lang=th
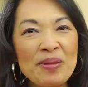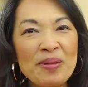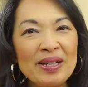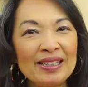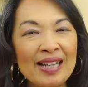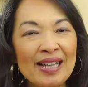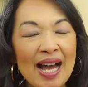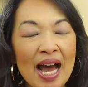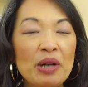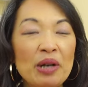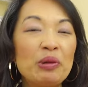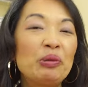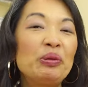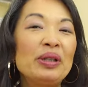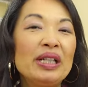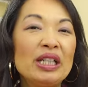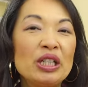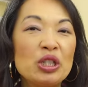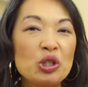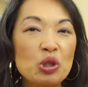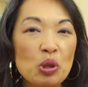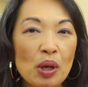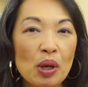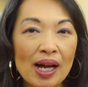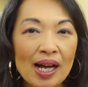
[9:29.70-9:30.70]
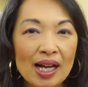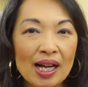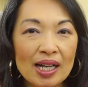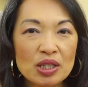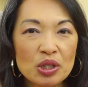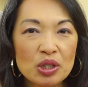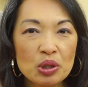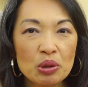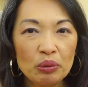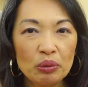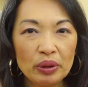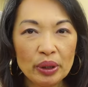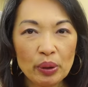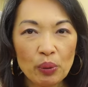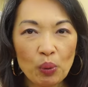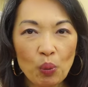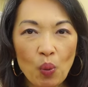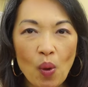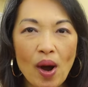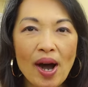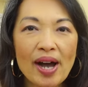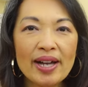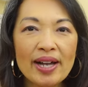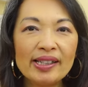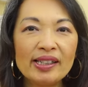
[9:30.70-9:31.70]
เป็นงาน recharge, r e
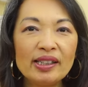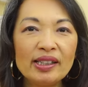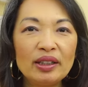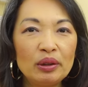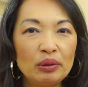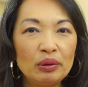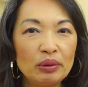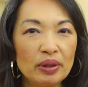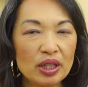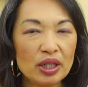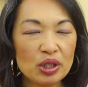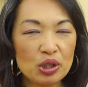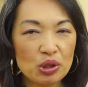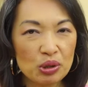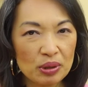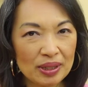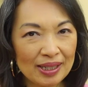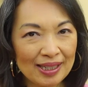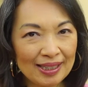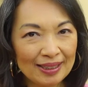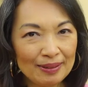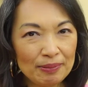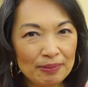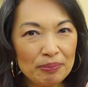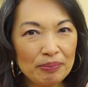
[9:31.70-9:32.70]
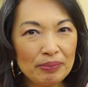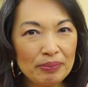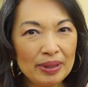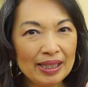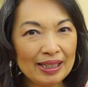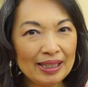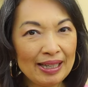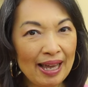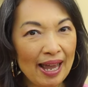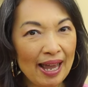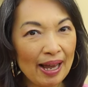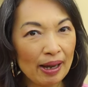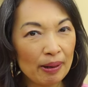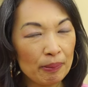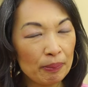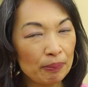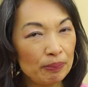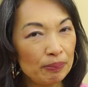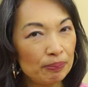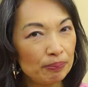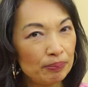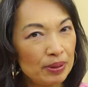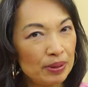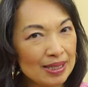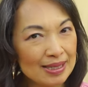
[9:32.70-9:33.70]
w i r e retreat มีแขก
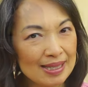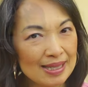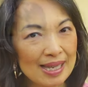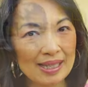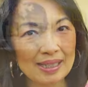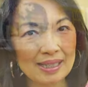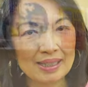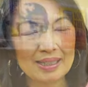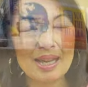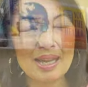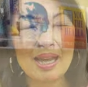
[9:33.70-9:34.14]
พิเศษ